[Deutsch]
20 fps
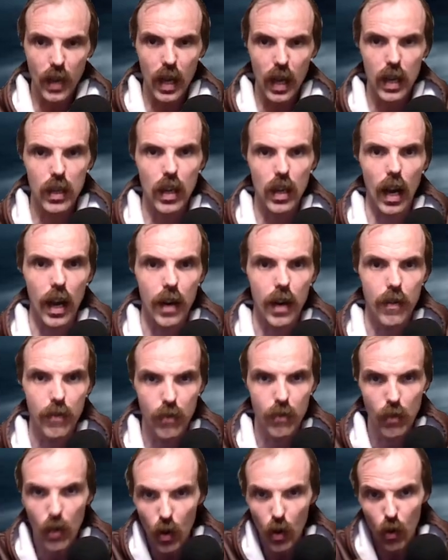ja,
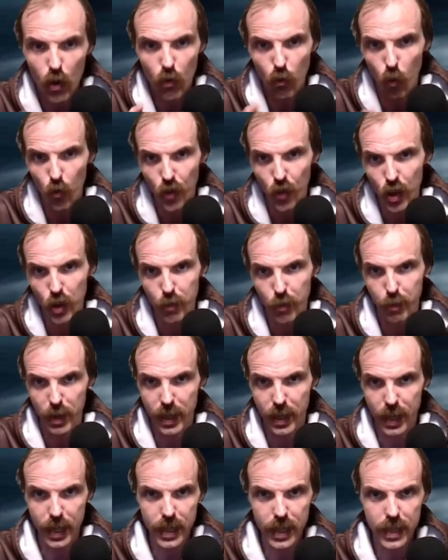wo wie es
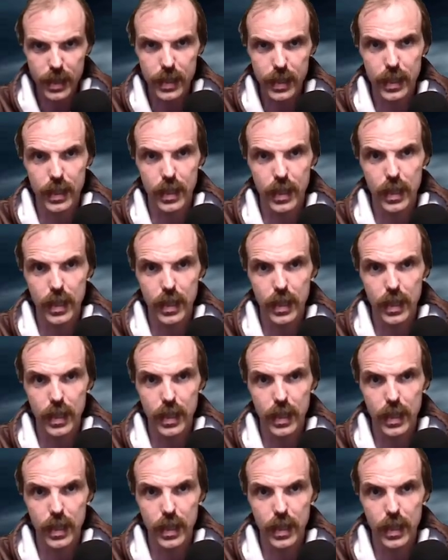beginnt,